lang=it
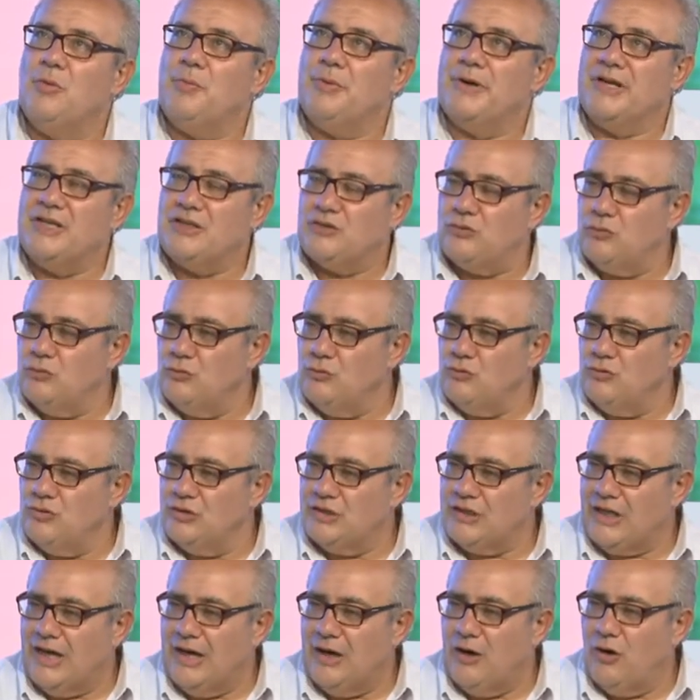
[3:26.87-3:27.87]

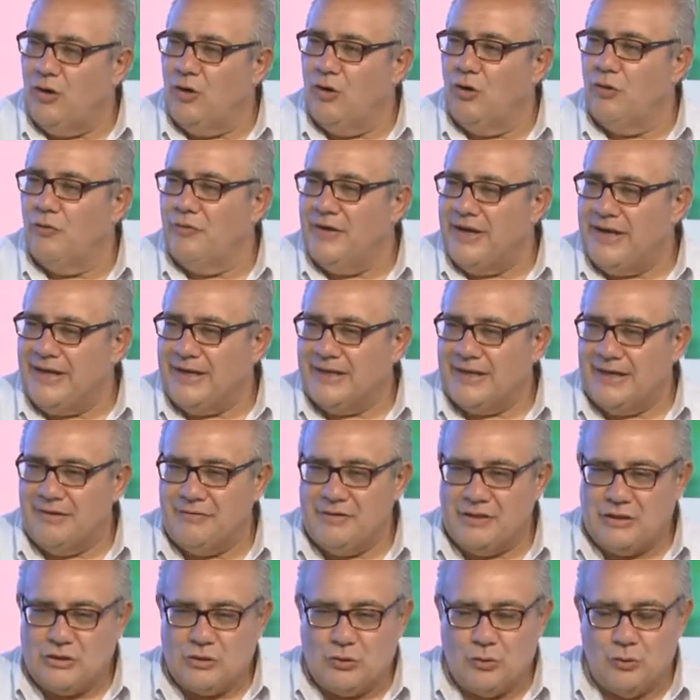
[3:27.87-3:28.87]
presunta o vera
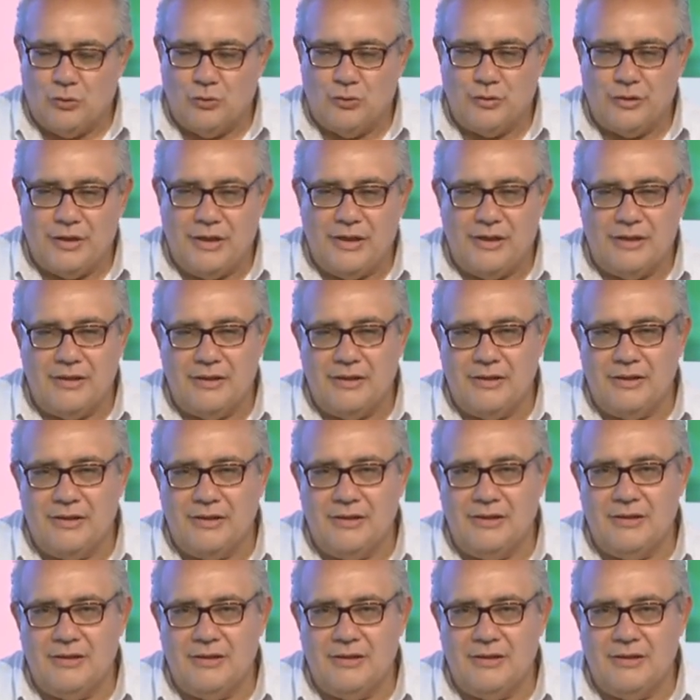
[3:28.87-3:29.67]
vittoria.